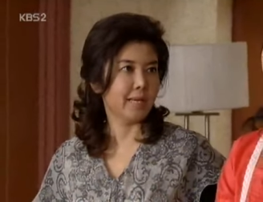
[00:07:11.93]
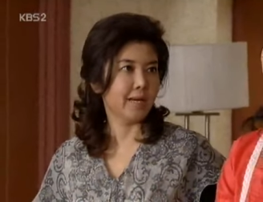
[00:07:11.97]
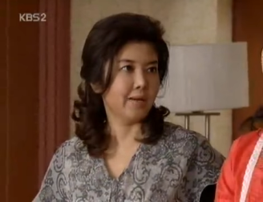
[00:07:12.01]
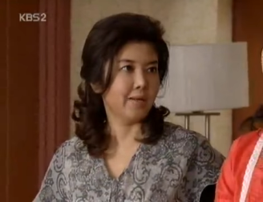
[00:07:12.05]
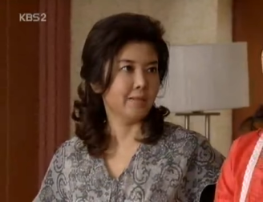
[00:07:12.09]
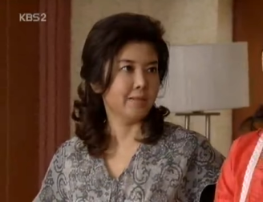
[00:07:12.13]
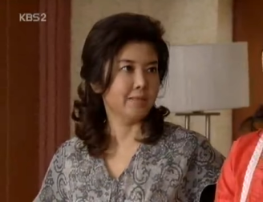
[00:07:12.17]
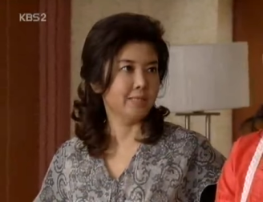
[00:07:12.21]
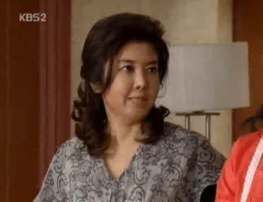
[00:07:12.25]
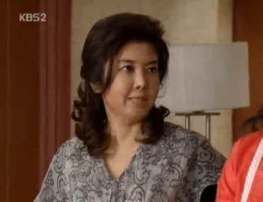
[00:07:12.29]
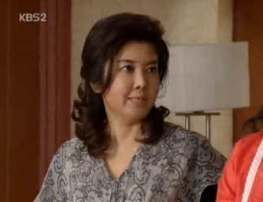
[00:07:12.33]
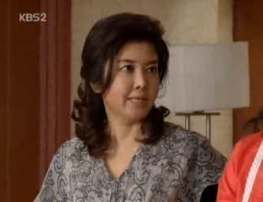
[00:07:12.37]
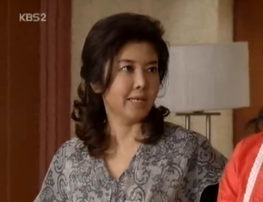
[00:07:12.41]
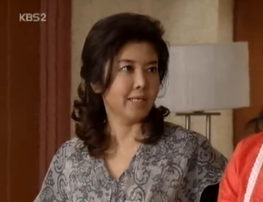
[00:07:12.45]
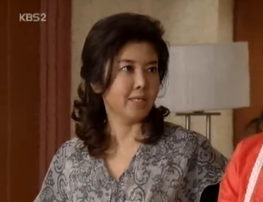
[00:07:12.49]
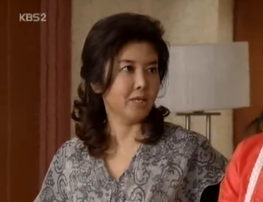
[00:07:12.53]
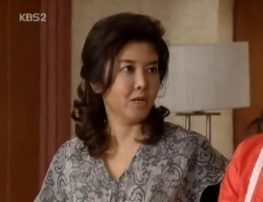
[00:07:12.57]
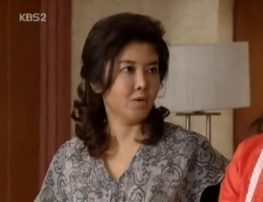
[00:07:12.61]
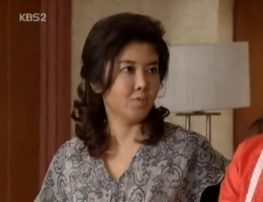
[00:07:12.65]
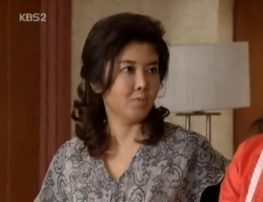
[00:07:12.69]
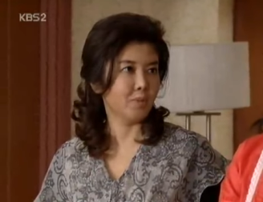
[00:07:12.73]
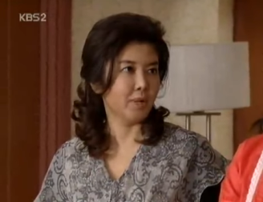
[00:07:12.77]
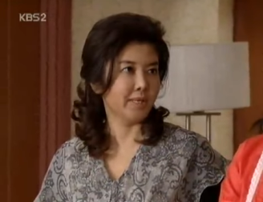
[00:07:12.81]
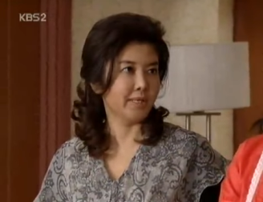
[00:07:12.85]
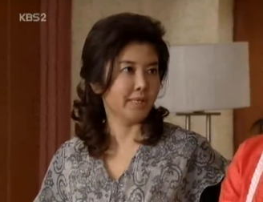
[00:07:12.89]
내
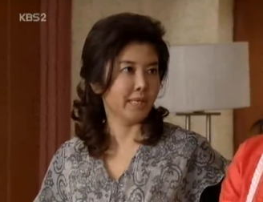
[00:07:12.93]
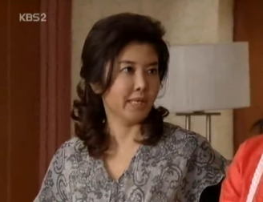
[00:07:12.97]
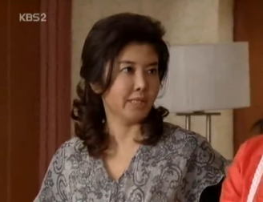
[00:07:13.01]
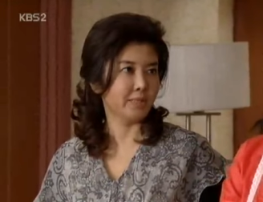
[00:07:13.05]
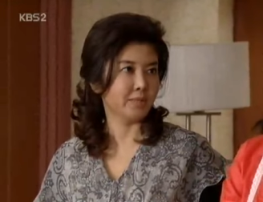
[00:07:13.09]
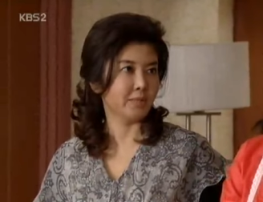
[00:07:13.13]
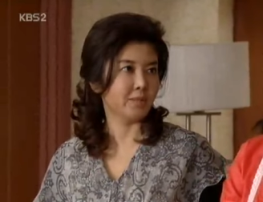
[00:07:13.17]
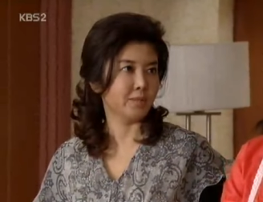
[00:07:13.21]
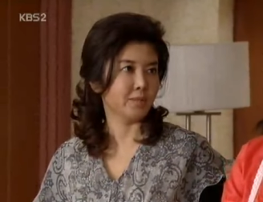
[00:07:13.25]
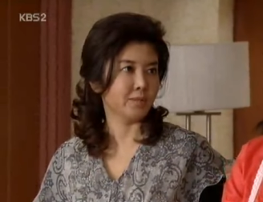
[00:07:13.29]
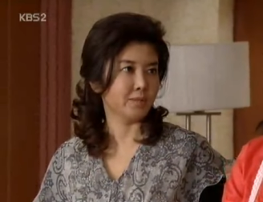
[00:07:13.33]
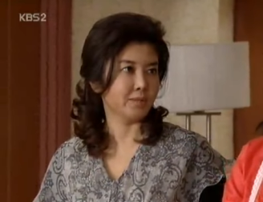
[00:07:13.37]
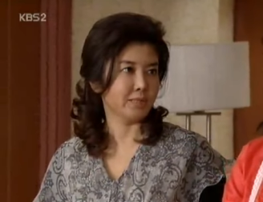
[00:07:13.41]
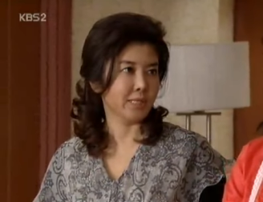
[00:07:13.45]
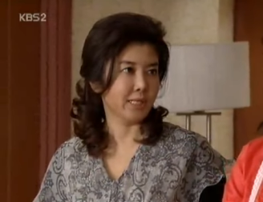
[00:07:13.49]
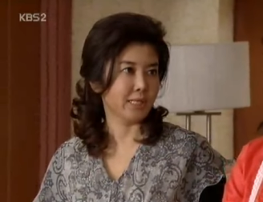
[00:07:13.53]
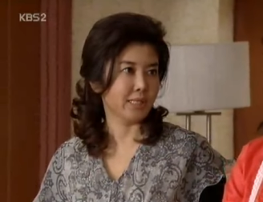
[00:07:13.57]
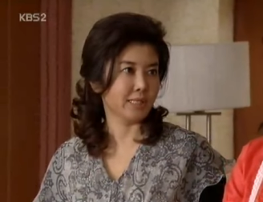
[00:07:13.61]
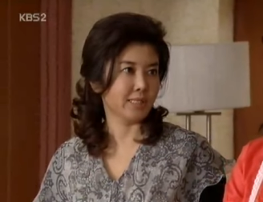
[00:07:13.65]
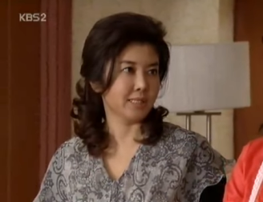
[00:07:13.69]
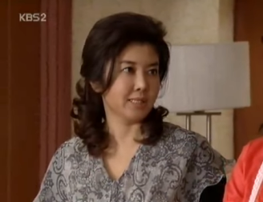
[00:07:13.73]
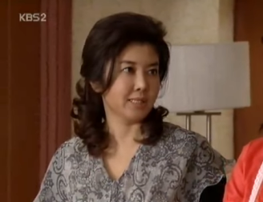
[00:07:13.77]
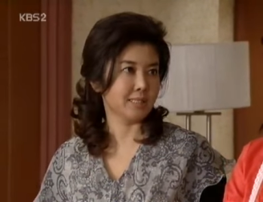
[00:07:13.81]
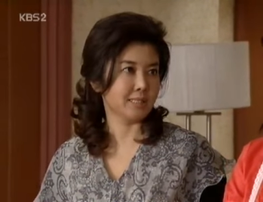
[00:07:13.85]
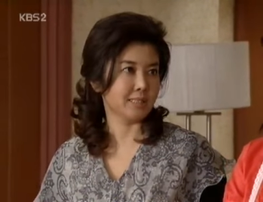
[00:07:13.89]
언니나 형부한테 하는 것도
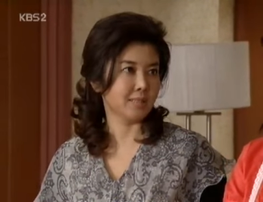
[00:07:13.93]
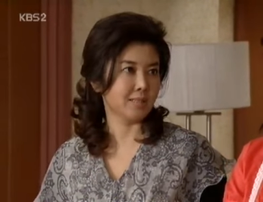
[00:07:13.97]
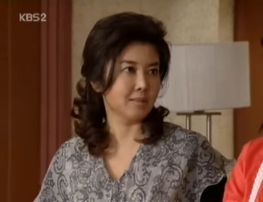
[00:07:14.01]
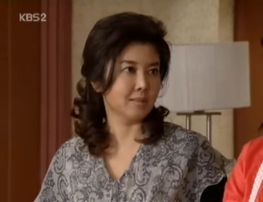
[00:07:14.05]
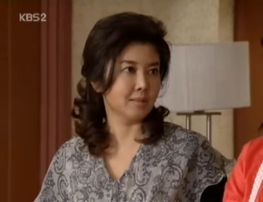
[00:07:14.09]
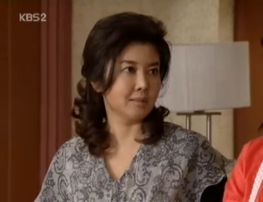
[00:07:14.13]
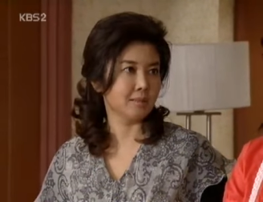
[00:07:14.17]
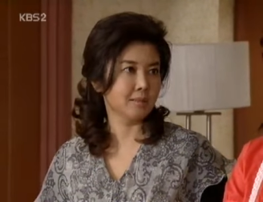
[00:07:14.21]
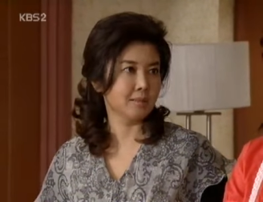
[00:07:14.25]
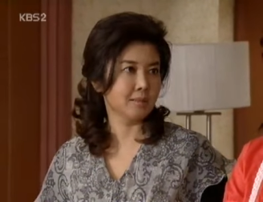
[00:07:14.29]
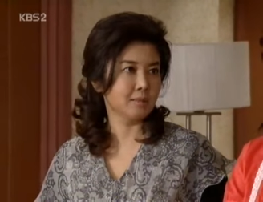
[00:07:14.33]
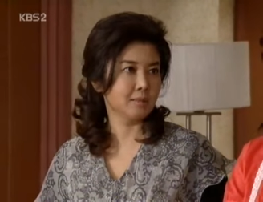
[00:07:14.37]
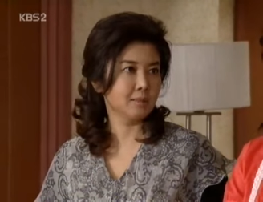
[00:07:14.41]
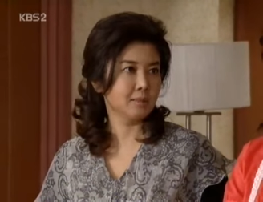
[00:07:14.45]
참겠어.